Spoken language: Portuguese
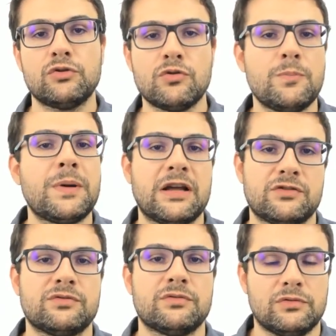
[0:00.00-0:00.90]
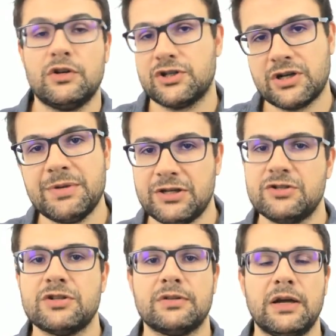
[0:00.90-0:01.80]
longo prazo,
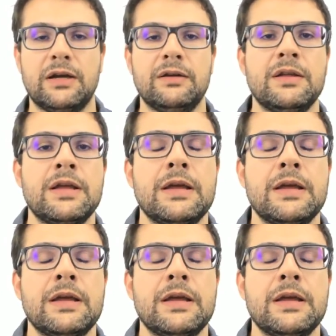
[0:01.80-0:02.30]
logicamente. Tá?